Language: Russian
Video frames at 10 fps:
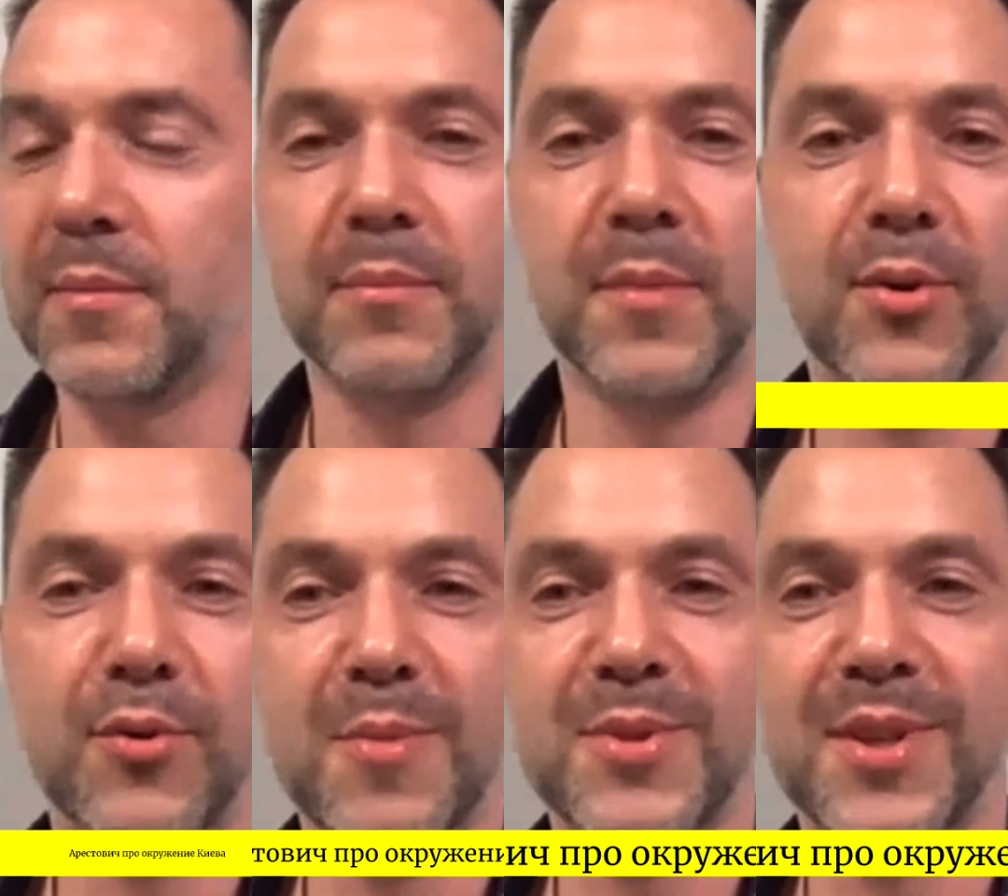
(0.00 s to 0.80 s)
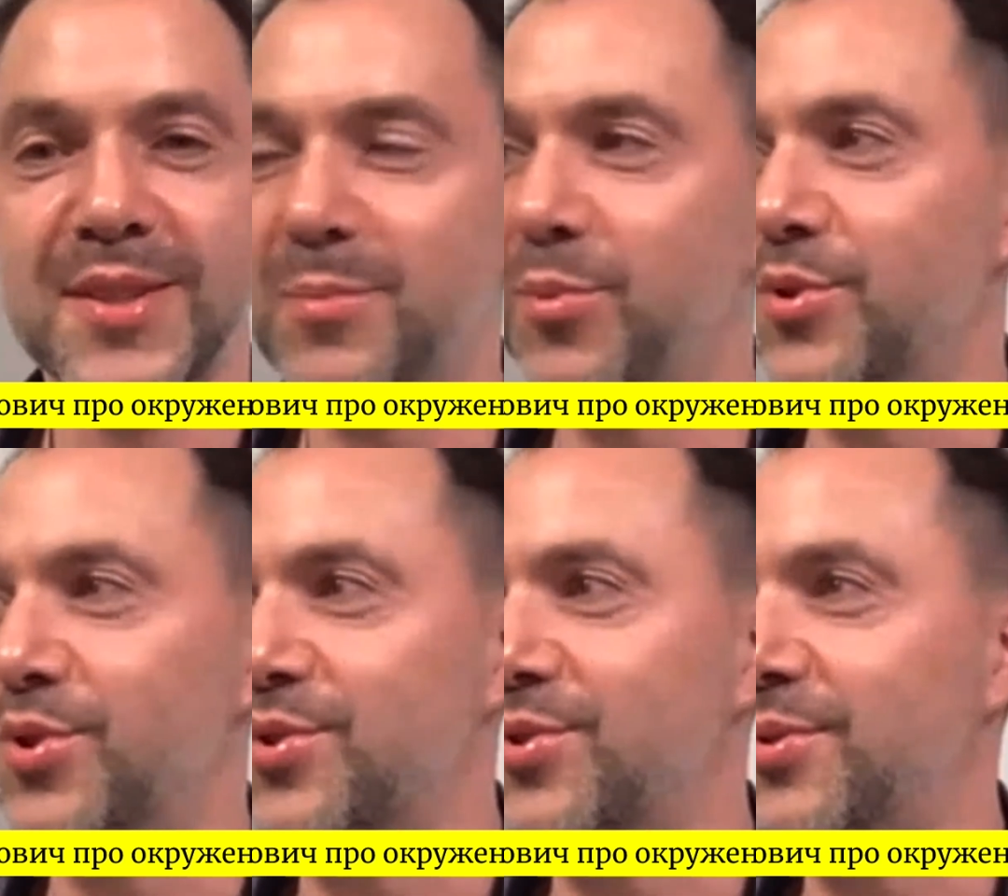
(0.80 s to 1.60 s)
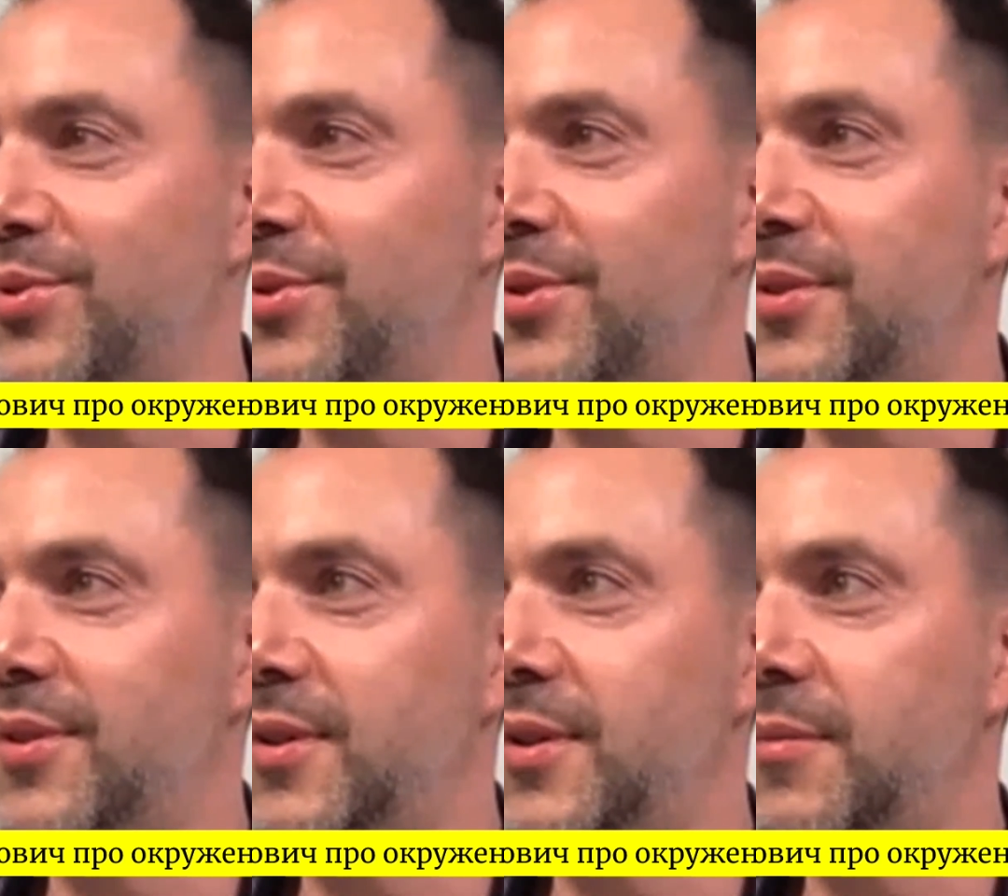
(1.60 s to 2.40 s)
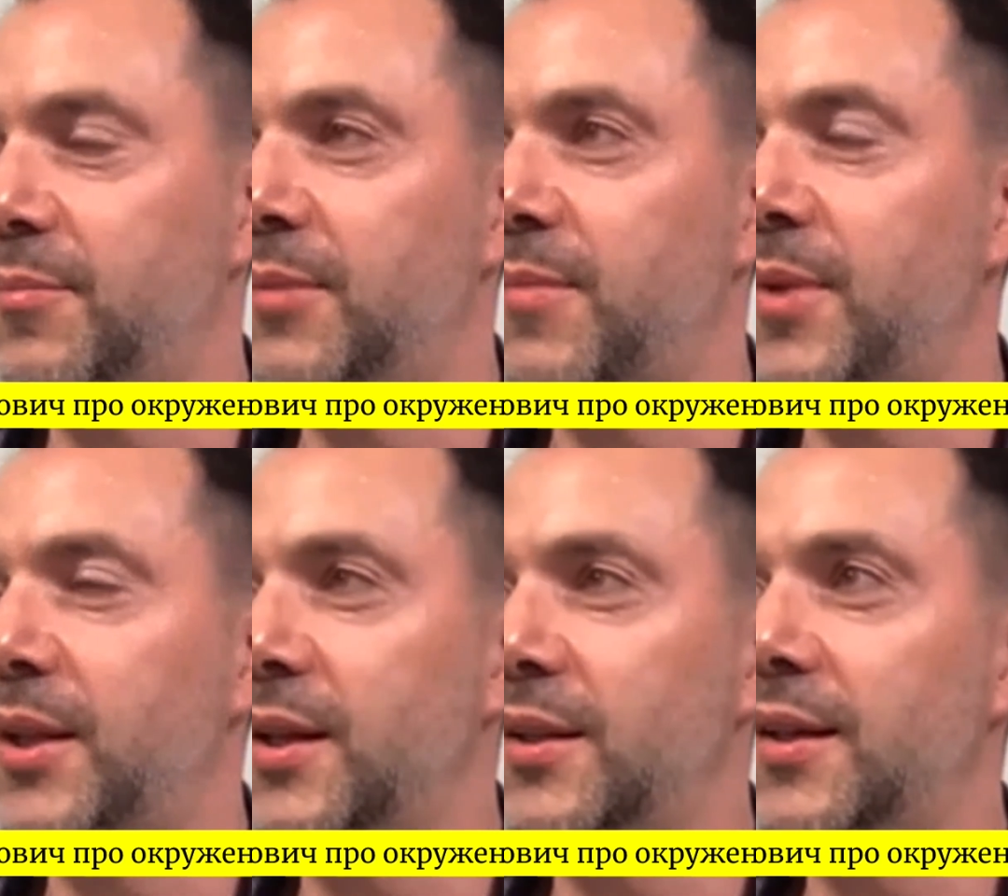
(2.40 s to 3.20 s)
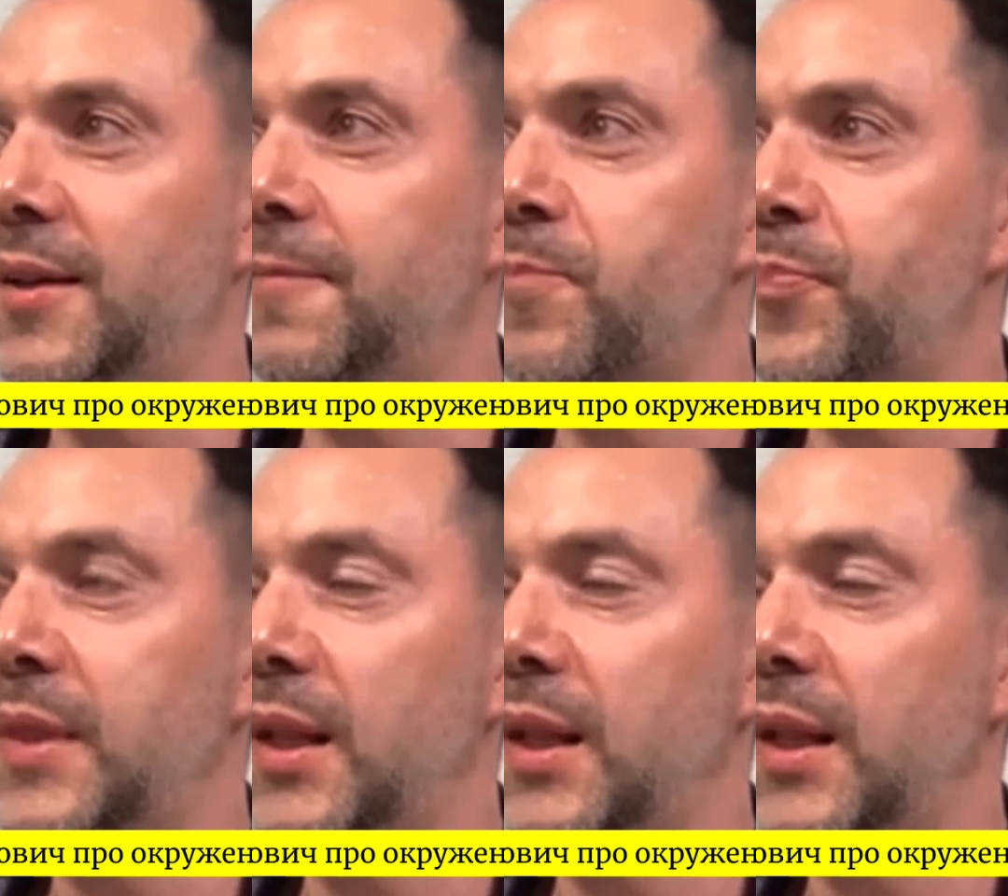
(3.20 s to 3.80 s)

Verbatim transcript: Могу вам сказать больше, что э, был момент, когда